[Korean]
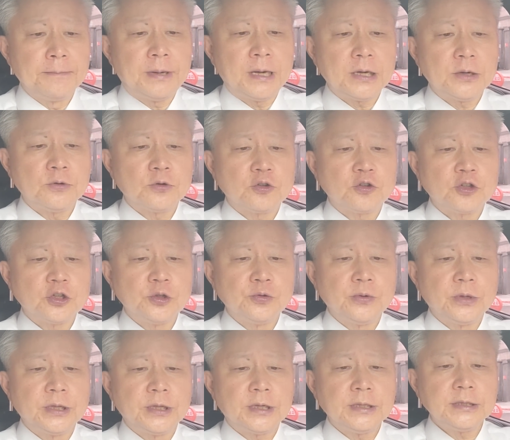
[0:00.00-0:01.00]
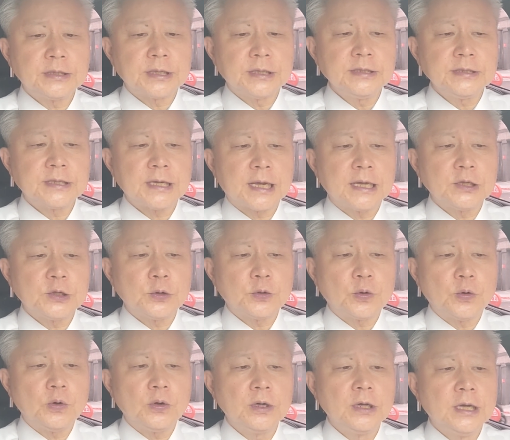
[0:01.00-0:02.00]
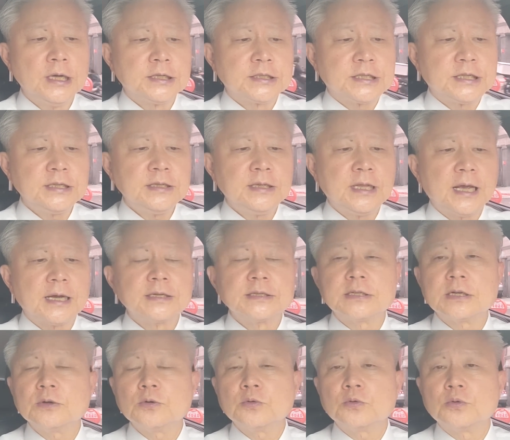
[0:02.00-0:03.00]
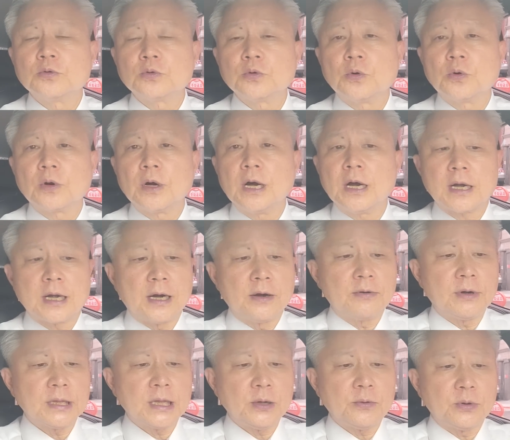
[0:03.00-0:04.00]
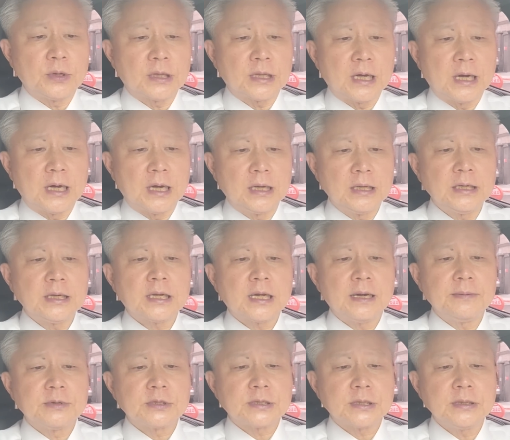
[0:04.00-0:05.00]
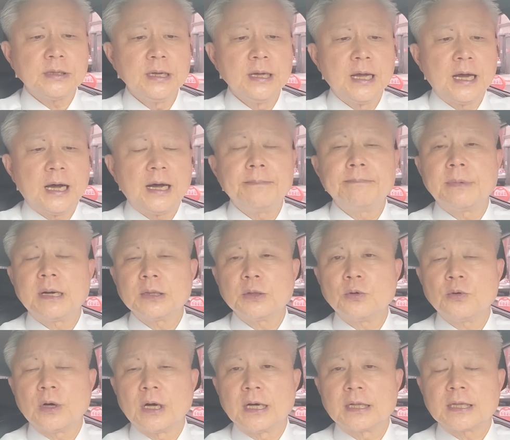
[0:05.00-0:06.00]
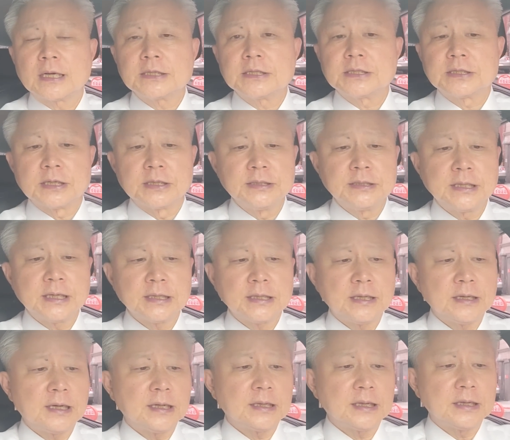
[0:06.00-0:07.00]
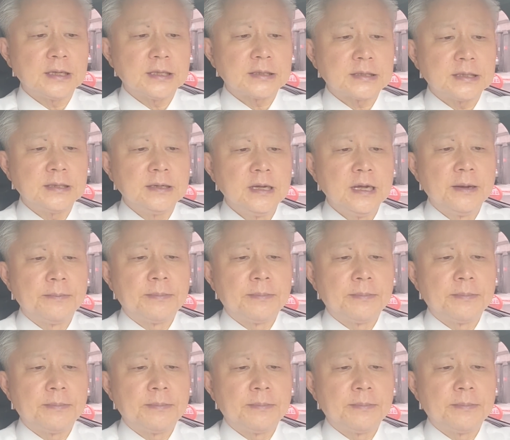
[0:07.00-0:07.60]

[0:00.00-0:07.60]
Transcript: 8.15 추진위원회는 전 세계적으로 신냉전 구도가 강화되고 있다. 이렇게 하면서 한반도가 다시 전쟁터가 되는 것을